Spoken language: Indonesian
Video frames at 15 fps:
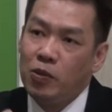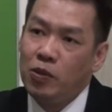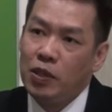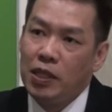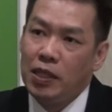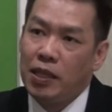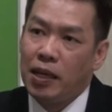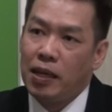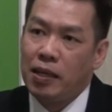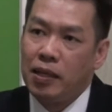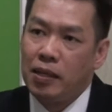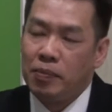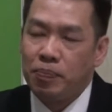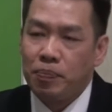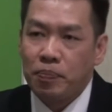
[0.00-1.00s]
kunci
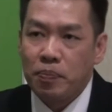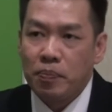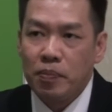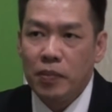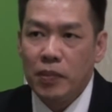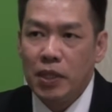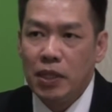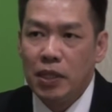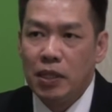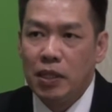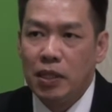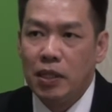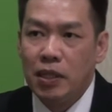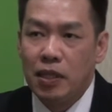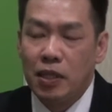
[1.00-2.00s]
dari
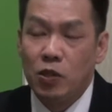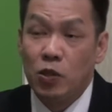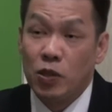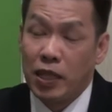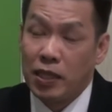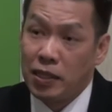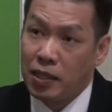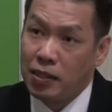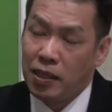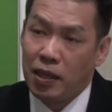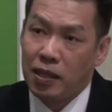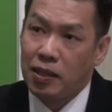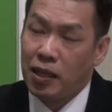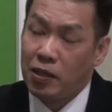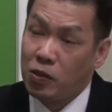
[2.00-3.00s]
uh, kesuksesan
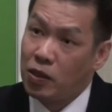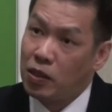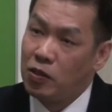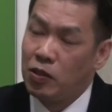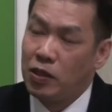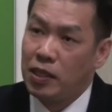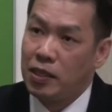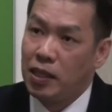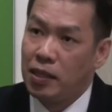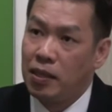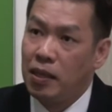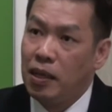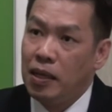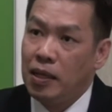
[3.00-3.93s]
salah satu kesuksesan